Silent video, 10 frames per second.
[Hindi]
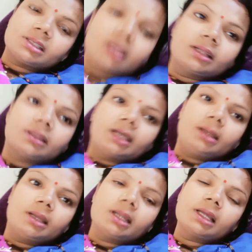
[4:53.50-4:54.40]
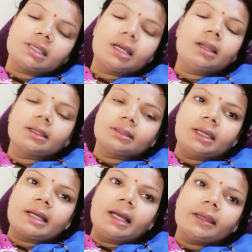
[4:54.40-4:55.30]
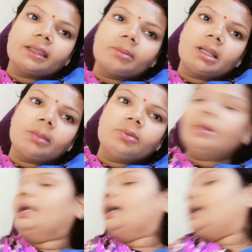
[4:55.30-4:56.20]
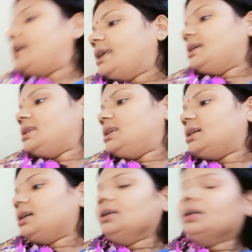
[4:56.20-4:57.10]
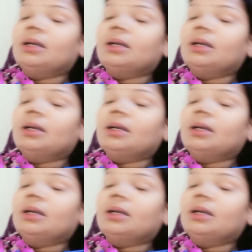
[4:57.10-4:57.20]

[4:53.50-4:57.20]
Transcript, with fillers: लगता है लेकिन अच्छा लगता है खा के एक बार आप लोग बना के ट्राई कीजिएगा